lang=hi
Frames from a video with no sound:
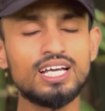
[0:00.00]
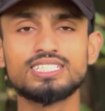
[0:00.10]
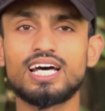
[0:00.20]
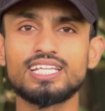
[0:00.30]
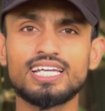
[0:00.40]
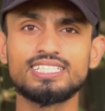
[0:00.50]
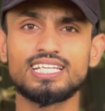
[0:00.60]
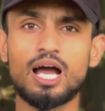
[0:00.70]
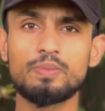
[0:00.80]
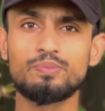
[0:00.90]
साथ ही इस
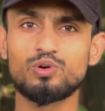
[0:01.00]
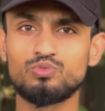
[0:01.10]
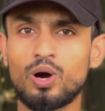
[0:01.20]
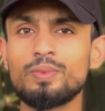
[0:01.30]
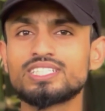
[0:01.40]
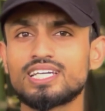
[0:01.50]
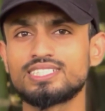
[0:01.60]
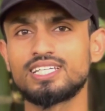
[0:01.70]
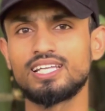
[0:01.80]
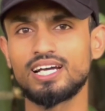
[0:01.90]
यहाँ पे परफॉर्मेंस
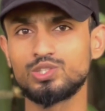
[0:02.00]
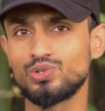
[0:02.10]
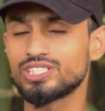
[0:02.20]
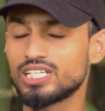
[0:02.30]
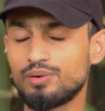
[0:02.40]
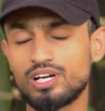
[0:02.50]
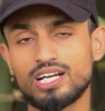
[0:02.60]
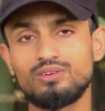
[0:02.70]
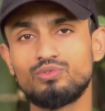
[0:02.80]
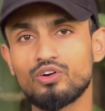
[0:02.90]
कैसा देगा जो स्नैपड्रैगन
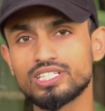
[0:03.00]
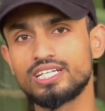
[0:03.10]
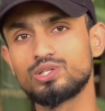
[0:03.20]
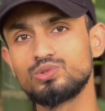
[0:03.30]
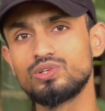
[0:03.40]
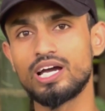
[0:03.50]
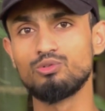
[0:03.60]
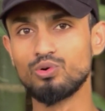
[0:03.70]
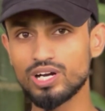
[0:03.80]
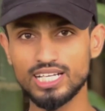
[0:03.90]
का फोर जेन टू है
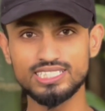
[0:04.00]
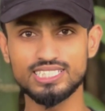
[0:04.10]
वो गई